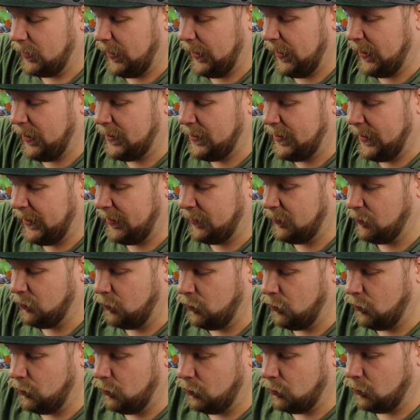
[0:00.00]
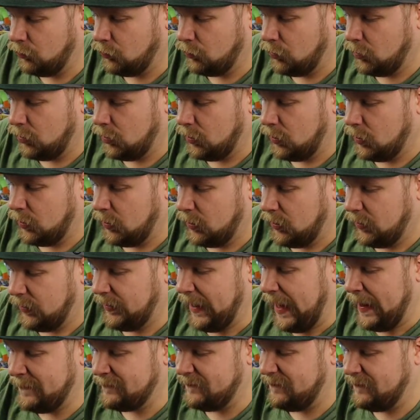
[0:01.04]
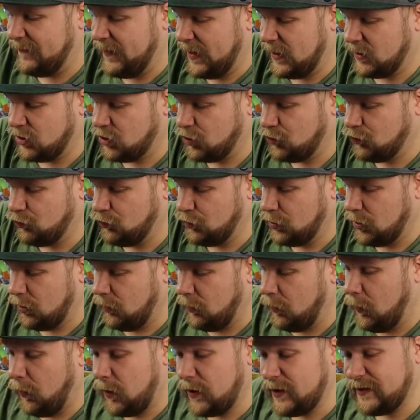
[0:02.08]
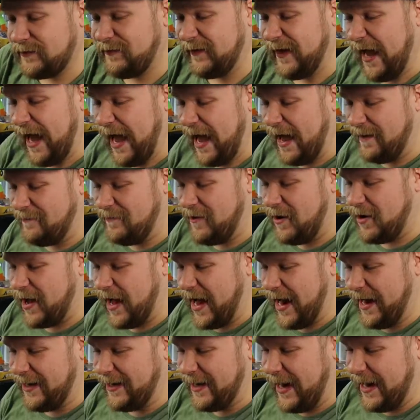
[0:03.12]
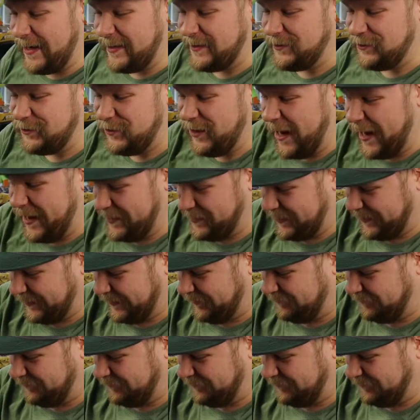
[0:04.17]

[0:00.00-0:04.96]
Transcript: Eneko, Kampfhandschuhe und wir haben noch eine Endynanos